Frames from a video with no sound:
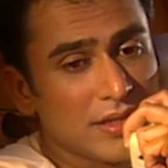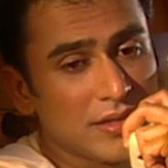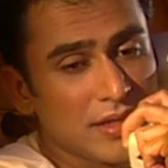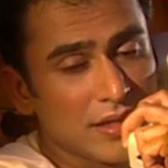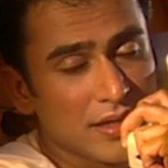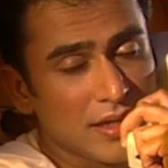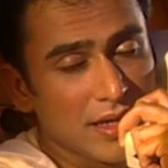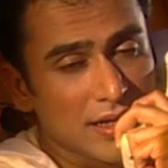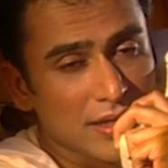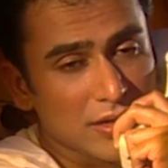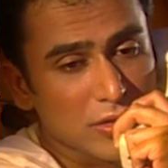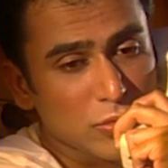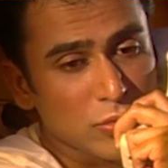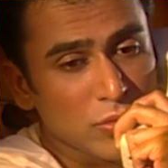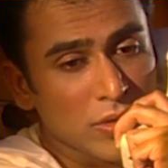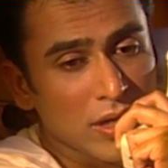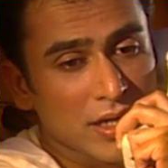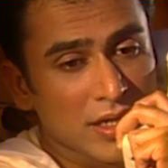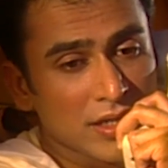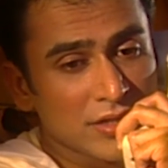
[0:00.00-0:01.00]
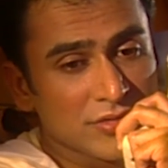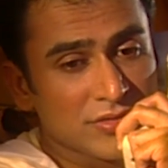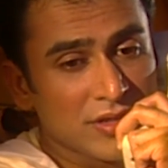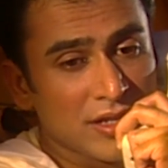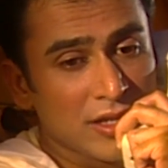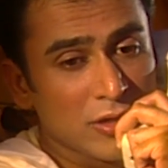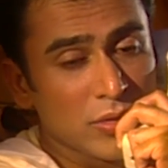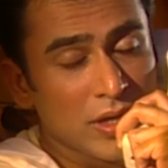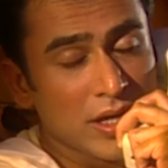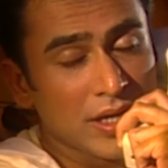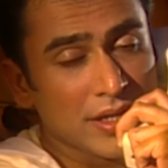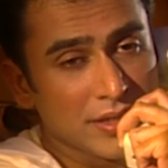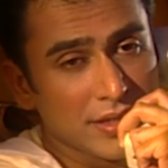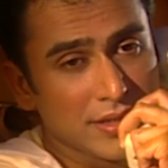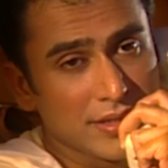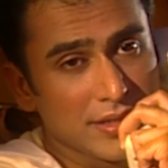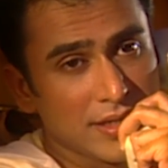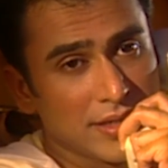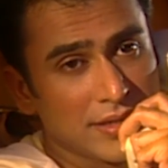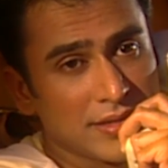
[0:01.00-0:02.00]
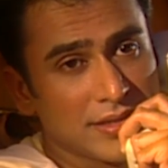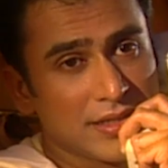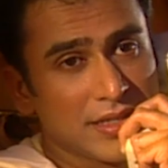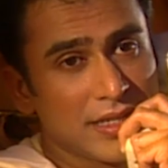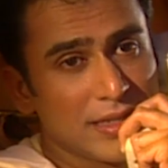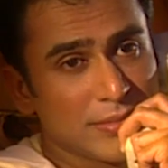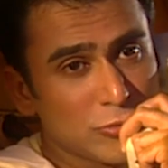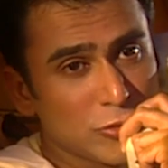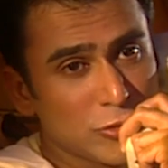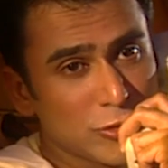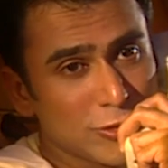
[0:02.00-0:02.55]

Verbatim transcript: Dan aku akan selalu ada di hati kamu.